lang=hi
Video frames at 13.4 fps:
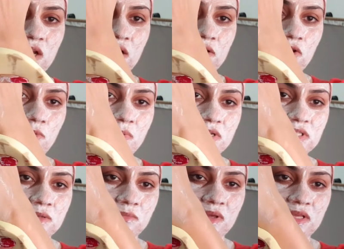हैंड के ऊपर
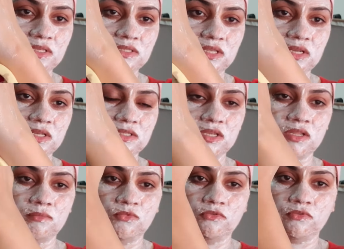से मैं इस तरह से
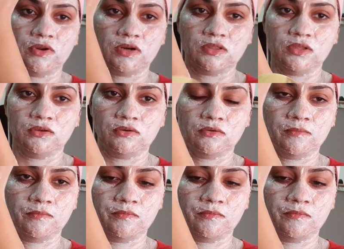रिमूव करती हूँ